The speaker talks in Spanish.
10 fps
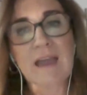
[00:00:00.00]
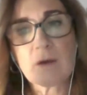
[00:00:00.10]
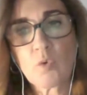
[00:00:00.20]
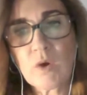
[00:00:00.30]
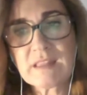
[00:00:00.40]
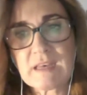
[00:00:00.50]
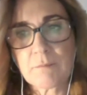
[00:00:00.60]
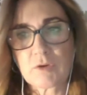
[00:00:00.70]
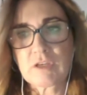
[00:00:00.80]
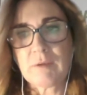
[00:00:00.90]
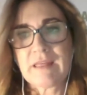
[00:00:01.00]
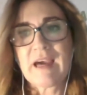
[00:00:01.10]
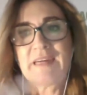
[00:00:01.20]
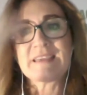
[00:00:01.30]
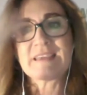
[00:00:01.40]
encuentran
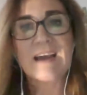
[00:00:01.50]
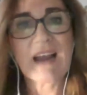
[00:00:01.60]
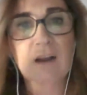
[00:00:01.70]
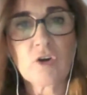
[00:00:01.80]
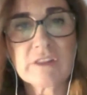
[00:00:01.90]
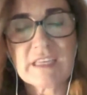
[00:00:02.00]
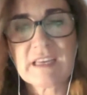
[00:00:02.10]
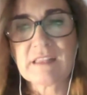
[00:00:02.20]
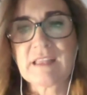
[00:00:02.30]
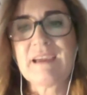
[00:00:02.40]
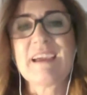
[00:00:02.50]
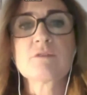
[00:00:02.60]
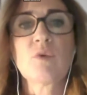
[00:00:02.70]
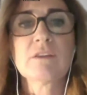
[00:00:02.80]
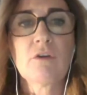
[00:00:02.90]
posibilidad de llegar al continente
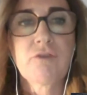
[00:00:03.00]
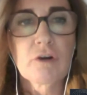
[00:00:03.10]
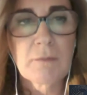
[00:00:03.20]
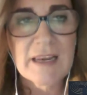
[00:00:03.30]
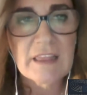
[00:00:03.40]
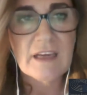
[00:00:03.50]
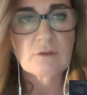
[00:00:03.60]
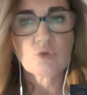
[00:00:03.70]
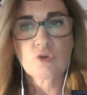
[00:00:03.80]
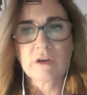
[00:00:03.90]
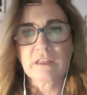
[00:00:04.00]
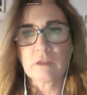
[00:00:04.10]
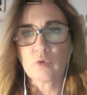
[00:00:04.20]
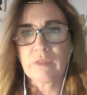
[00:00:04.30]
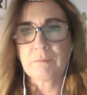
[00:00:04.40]
es cuando formalizan su
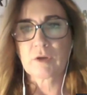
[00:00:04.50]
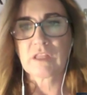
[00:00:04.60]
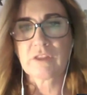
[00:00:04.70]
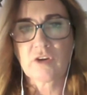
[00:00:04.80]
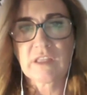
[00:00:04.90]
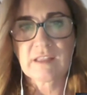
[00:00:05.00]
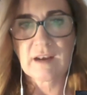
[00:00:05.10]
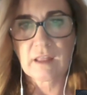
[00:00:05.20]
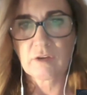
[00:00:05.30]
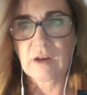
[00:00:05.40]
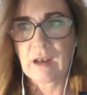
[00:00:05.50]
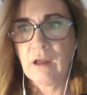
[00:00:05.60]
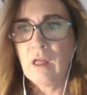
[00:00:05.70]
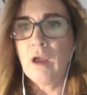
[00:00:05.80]
solicitud de protección internacional,